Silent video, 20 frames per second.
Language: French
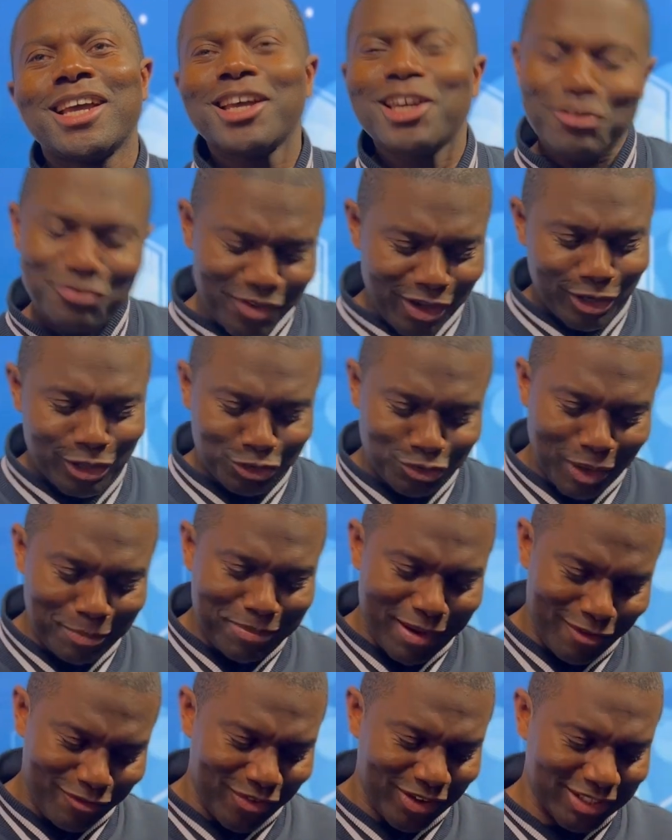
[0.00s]
Et faire un choix
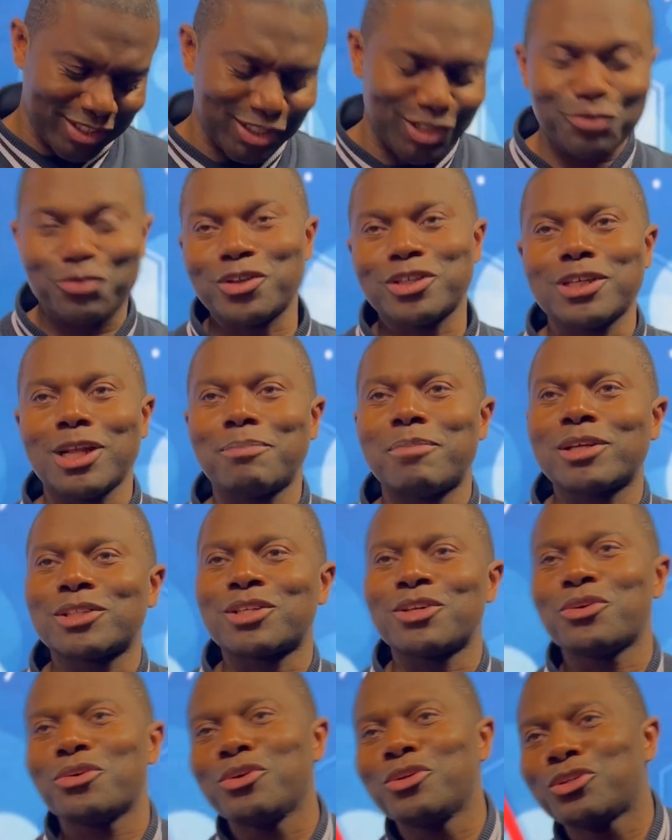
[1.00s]
parfois, c'est difficile. C'est
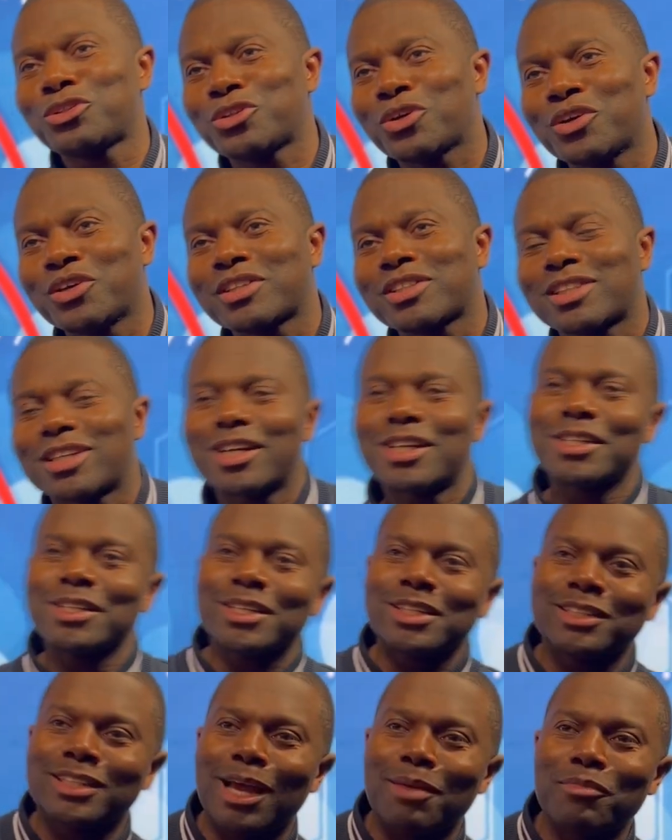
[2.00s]
difficile. une chose
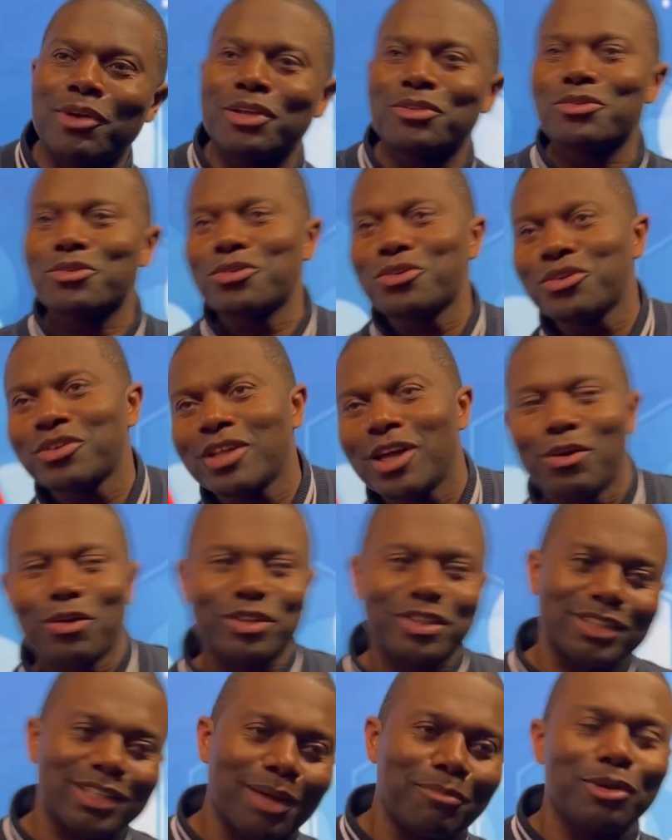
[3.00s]
t'amène une et
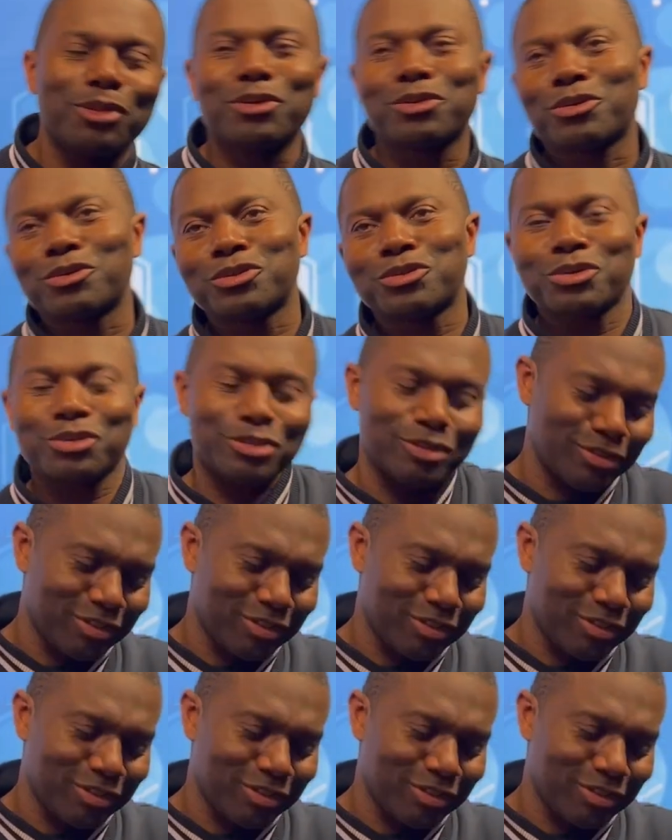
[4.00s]
l'autre t'amène autre chose.